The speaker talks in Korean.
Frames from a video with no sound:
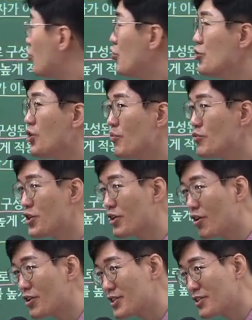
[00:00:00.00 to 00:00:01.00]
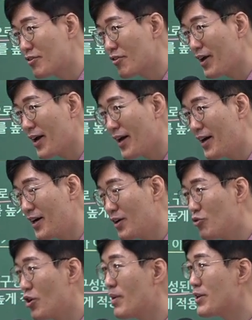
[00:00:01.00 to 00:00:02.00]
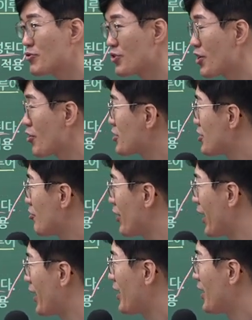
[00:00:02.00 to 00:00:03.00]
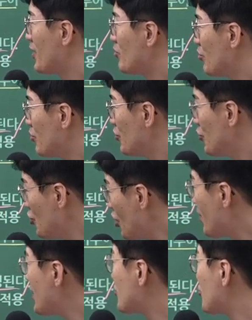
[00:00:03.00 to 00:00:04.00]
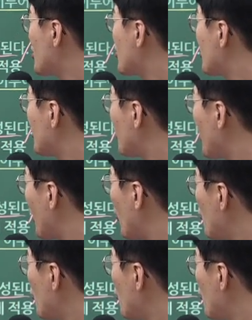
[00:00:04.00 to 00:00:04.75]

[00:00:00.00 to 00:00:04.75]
무위험률이 커지는 거야, 위험할 정률이 커지는 거야. 위험할 줄이커는 거야.